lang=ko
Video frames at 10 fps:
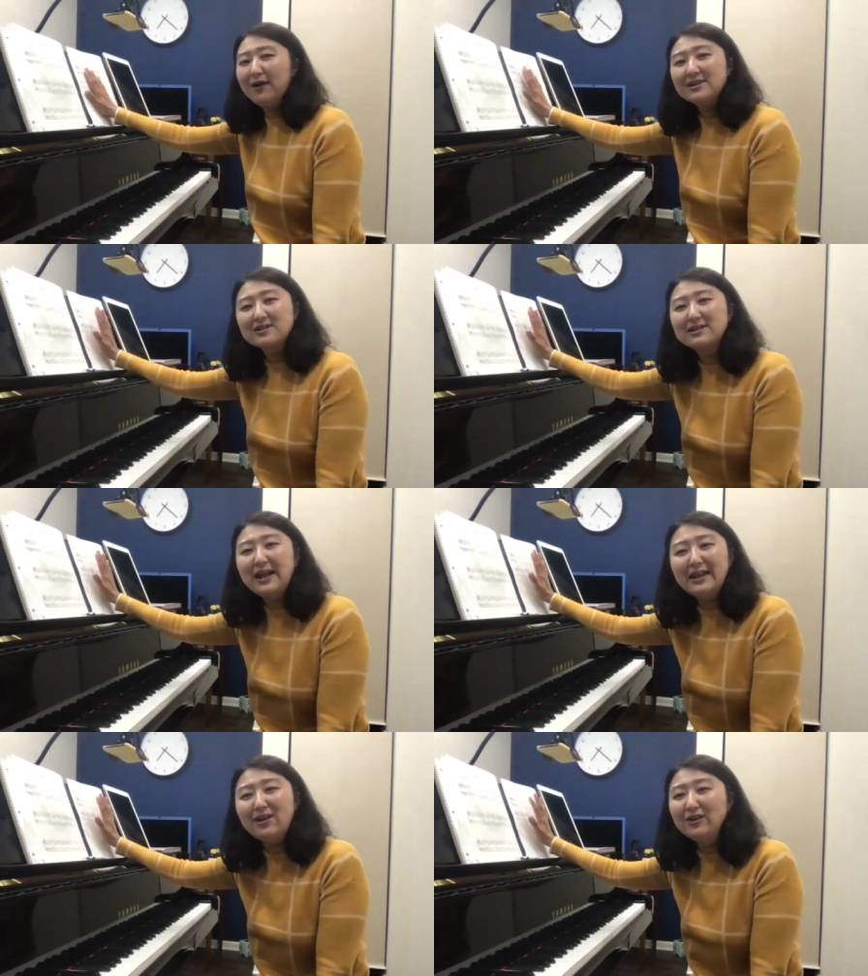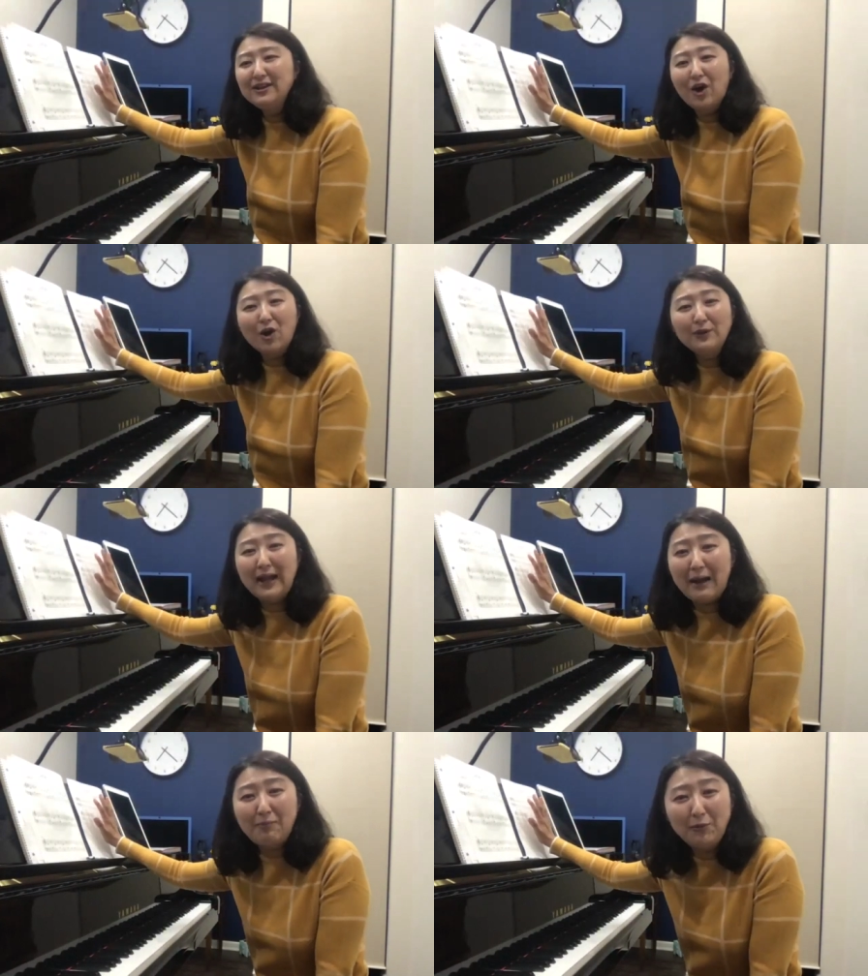그래서 그냥 이거는 여러분들
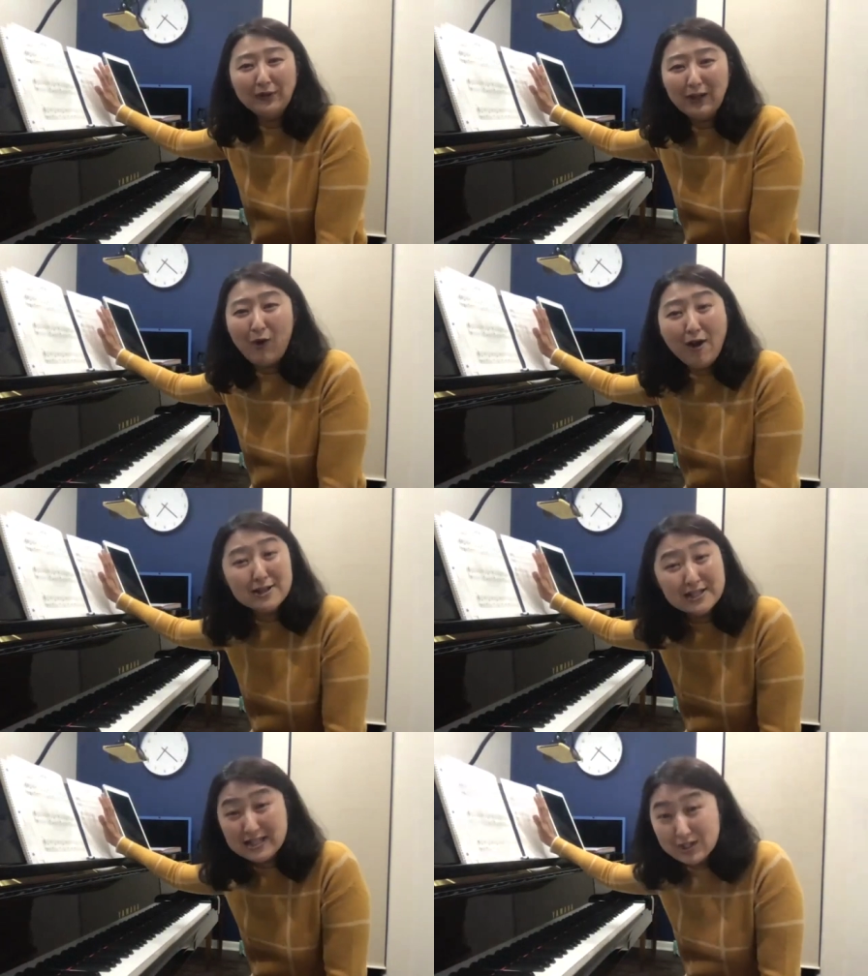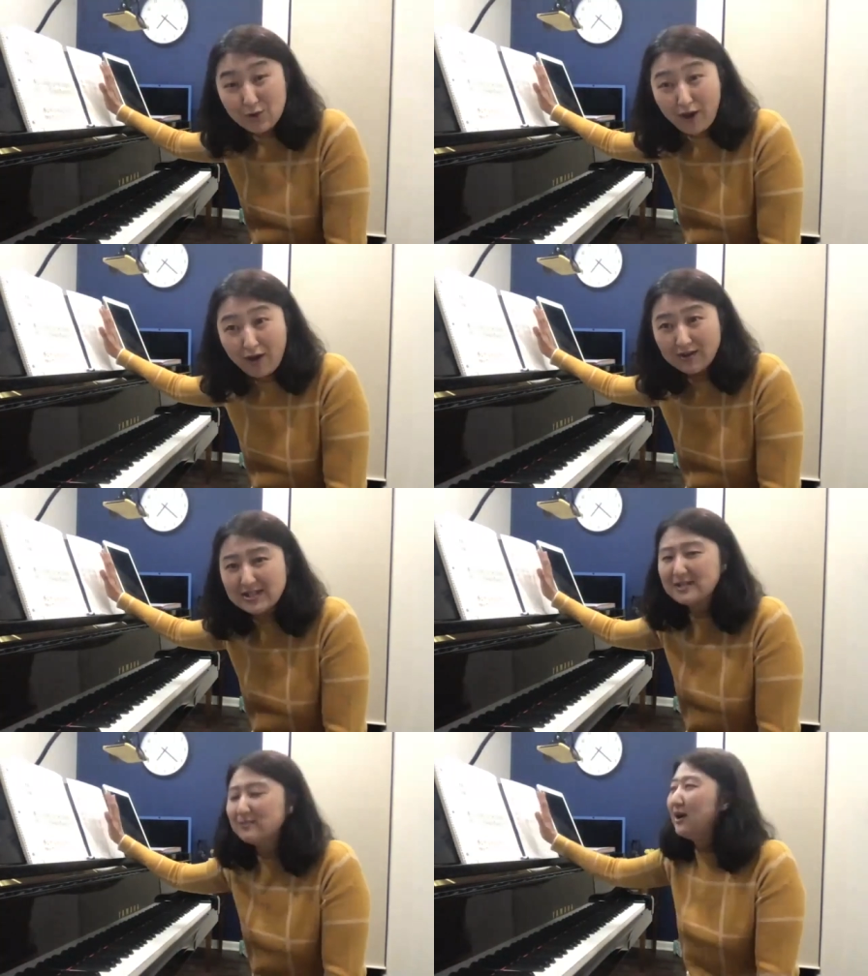악보보다는 훨씬 쉬워요.
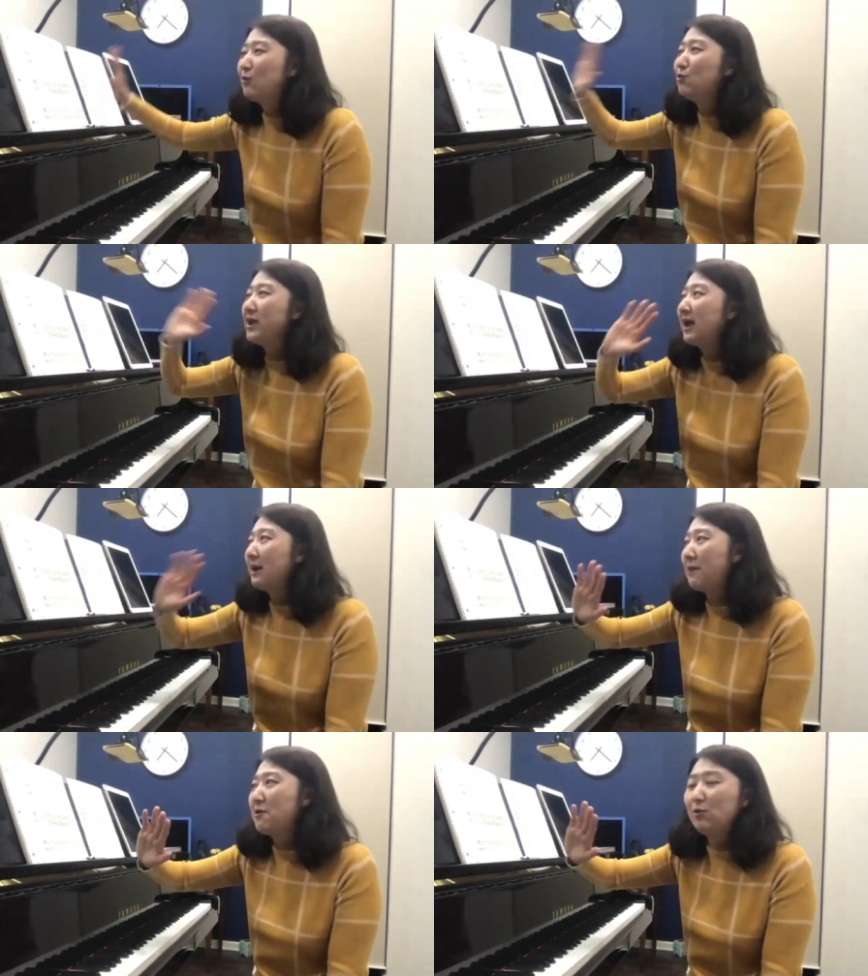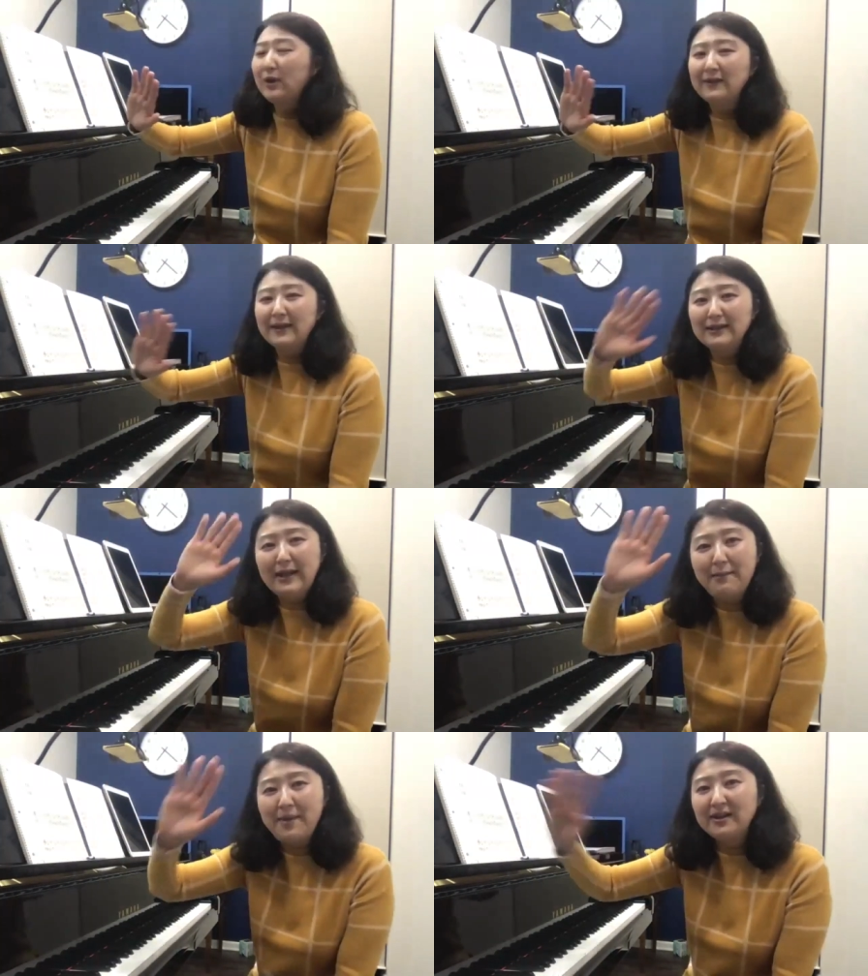지금 우리가 배우게 되는
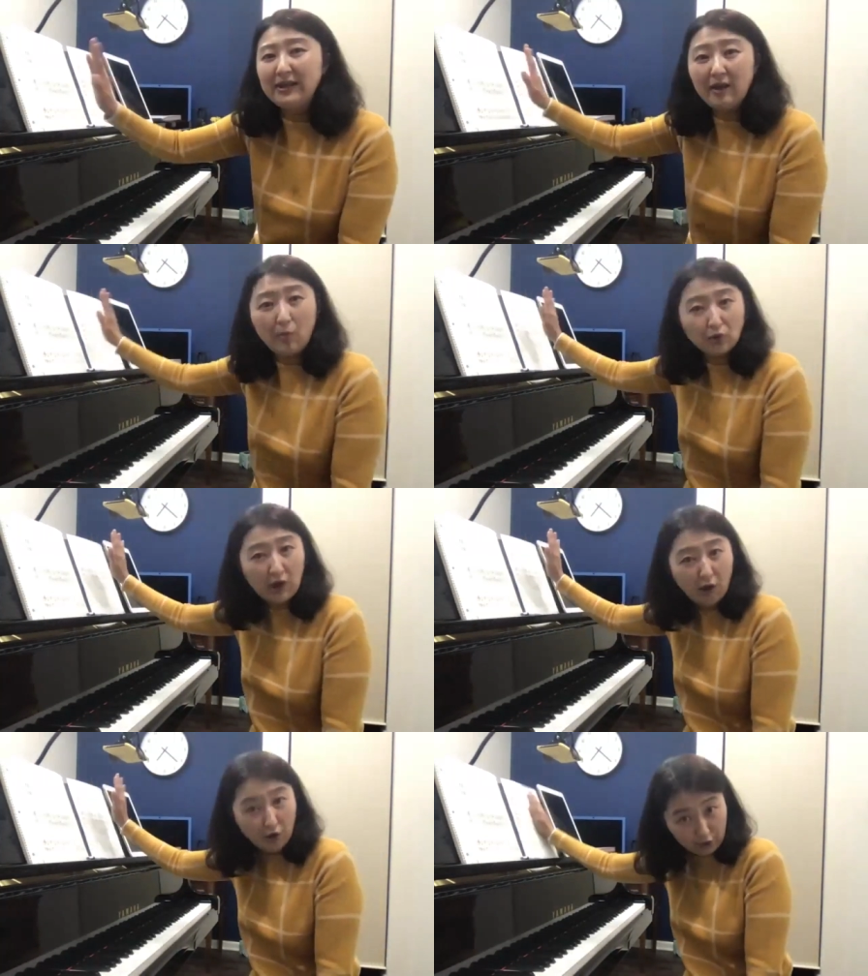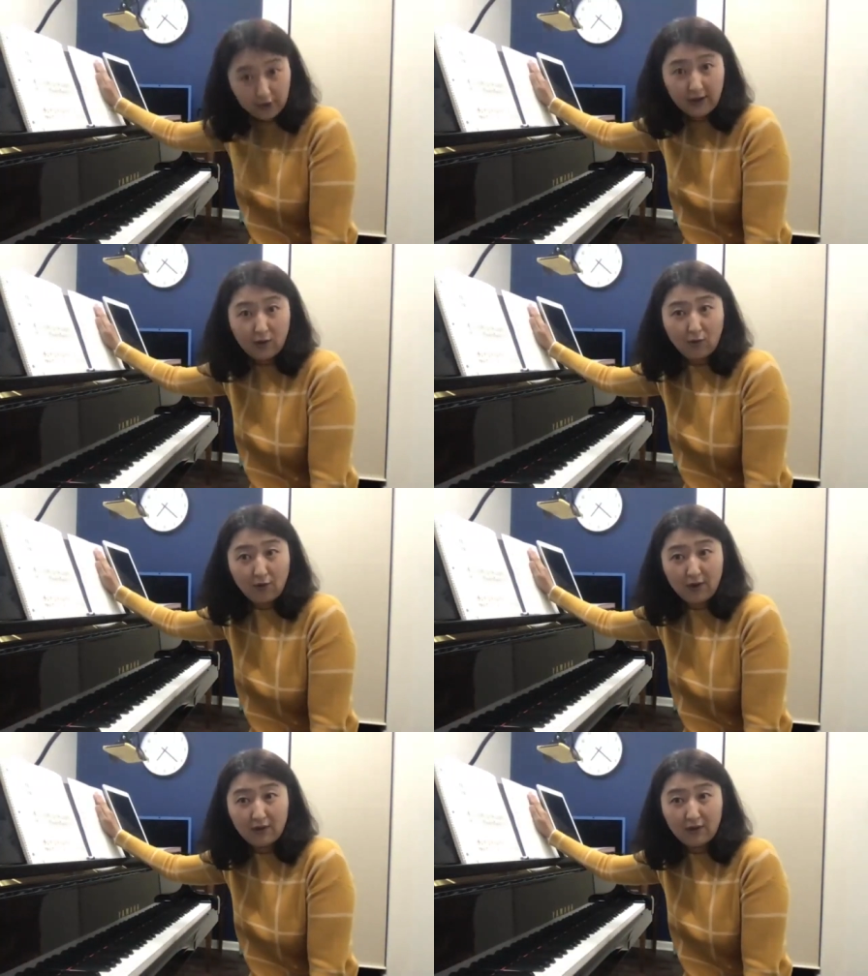레벨은 이거보다 어렵게 나올 거예요.